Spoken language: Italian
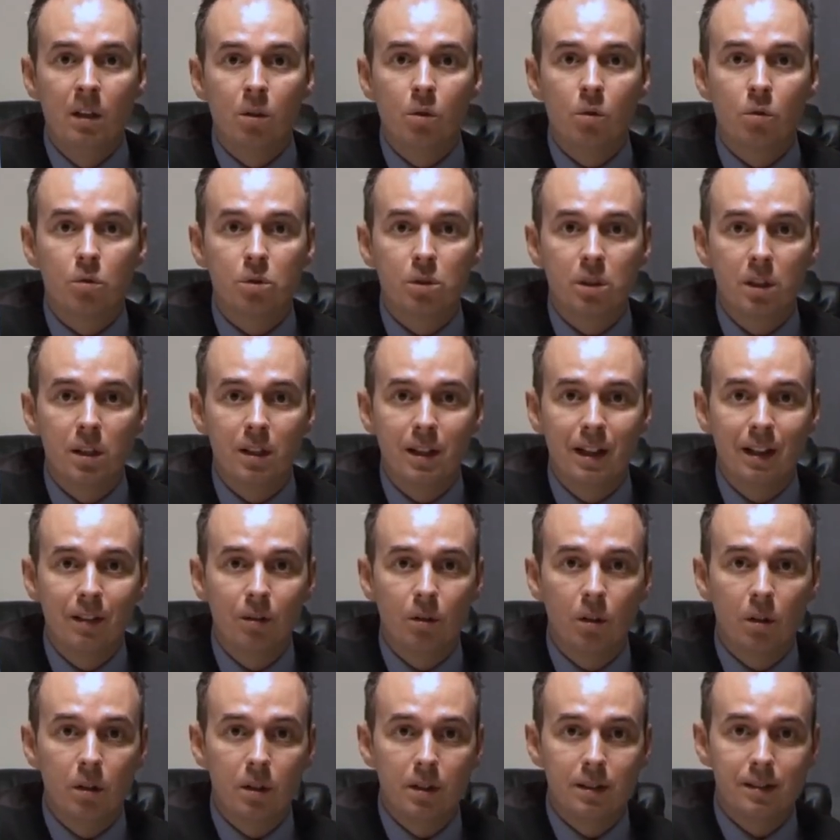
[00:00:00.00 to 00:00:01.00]

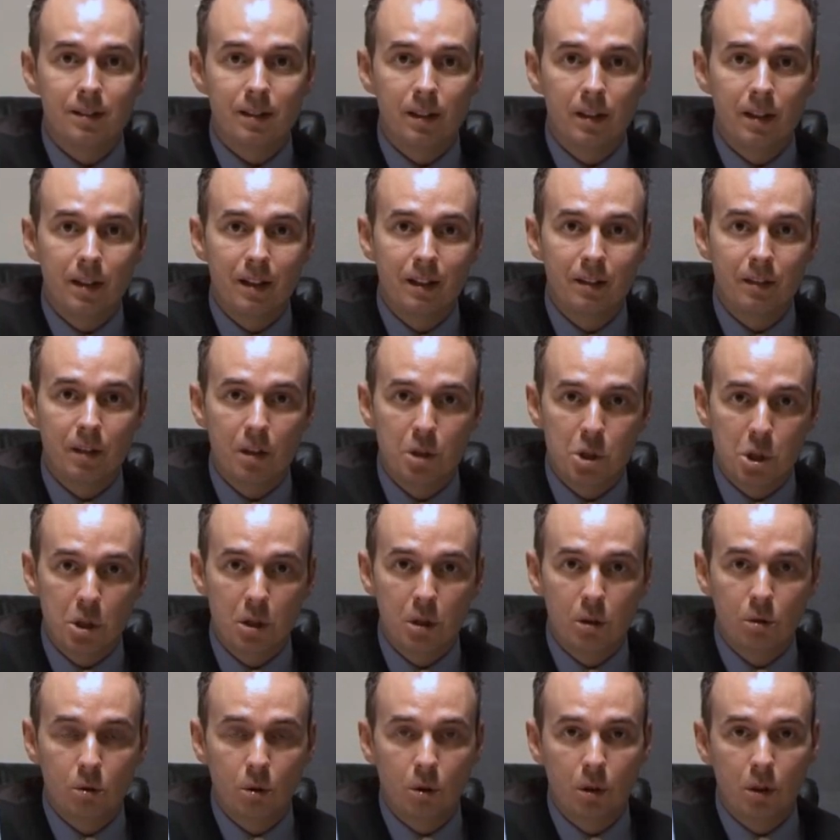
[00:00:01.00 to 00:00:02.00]
consigliando agli insegnanti e ai
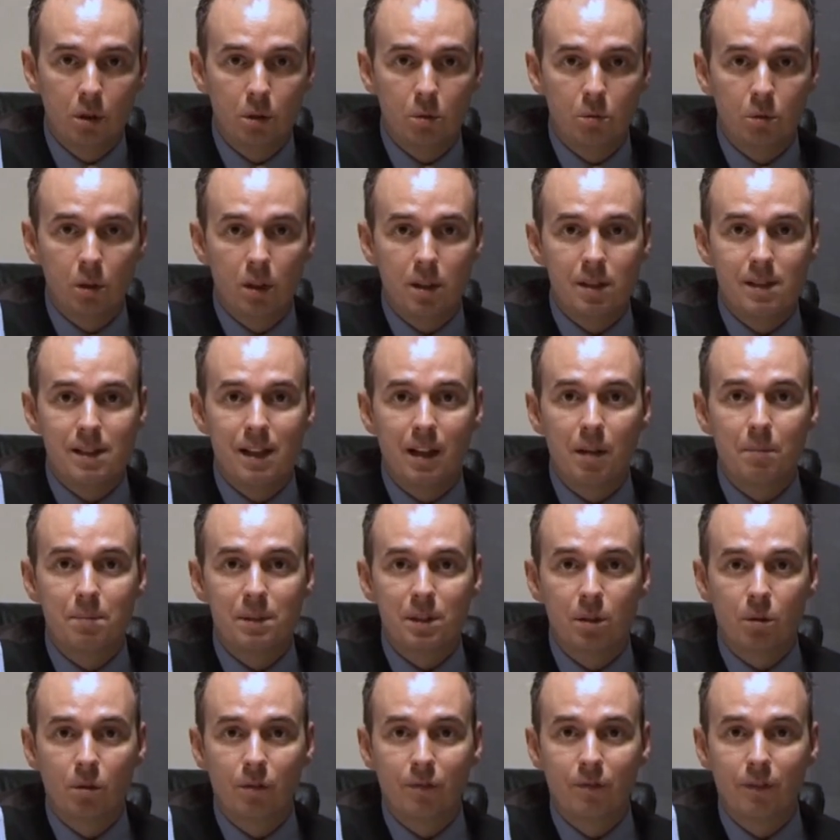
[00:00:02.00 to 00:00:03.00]
genitori di utilizzare
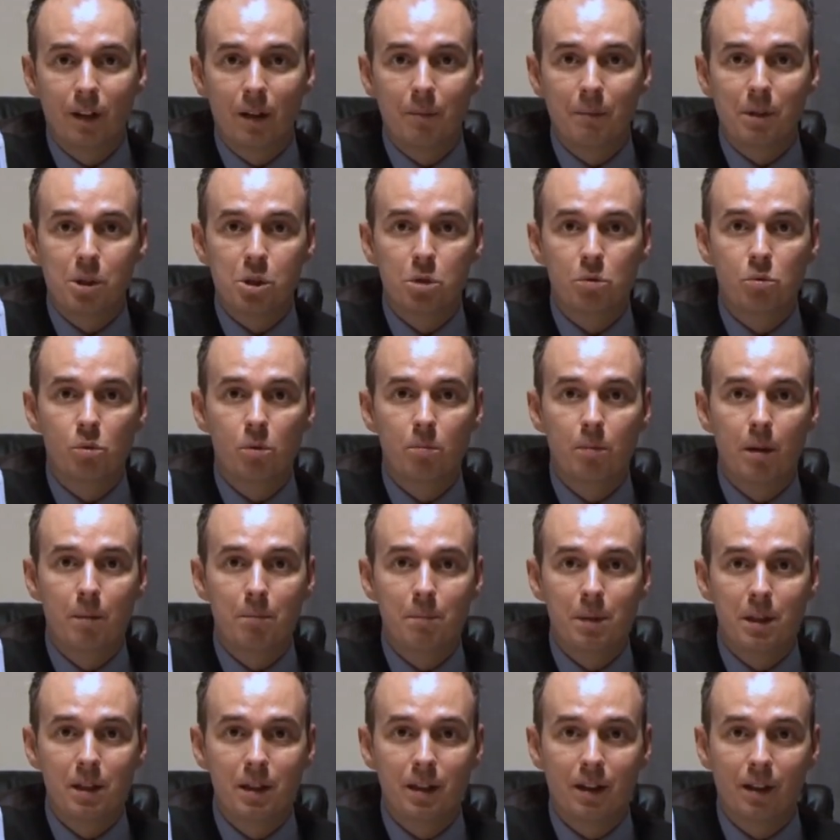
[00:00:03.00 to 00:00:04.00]
psicofarmaci sui
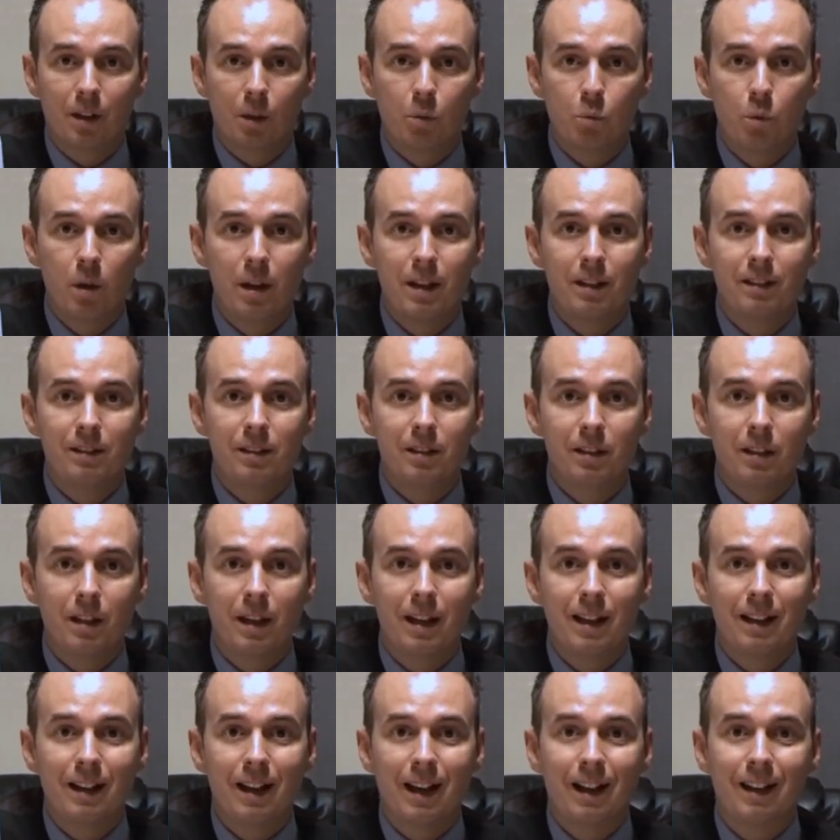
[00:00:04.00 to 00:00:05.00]
bambini irrequieti
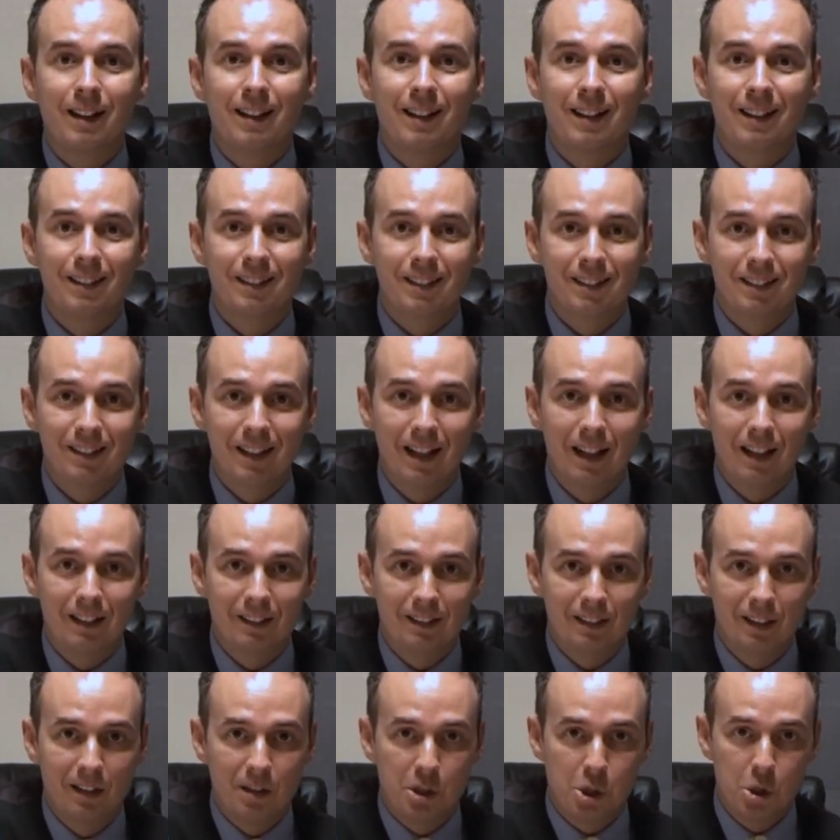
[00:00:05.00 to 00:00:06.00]
era
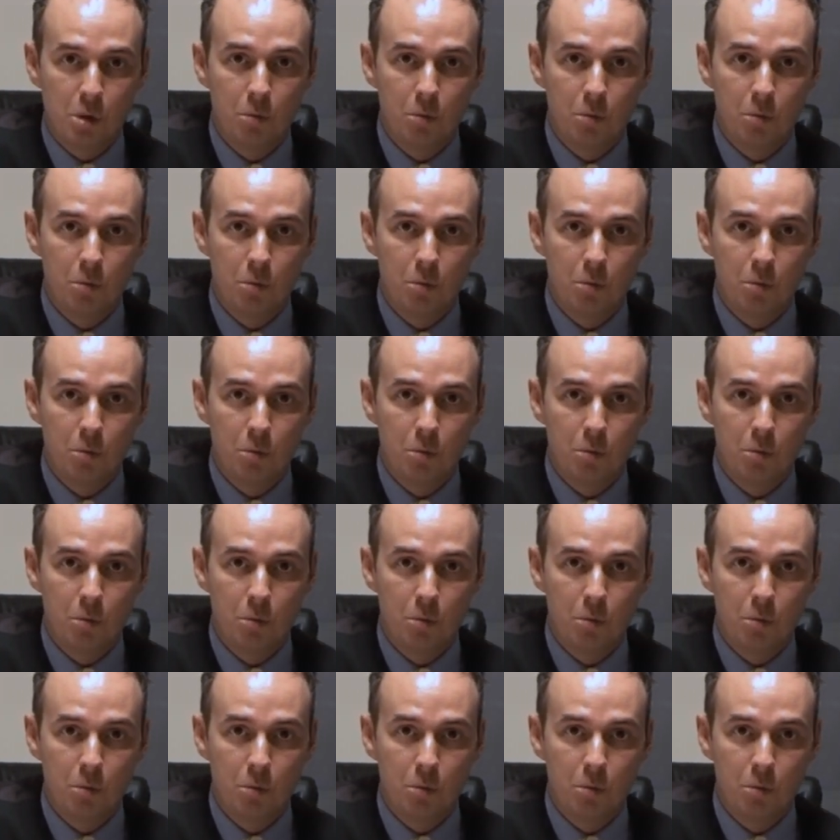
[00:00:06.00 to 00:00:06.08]
accreditata,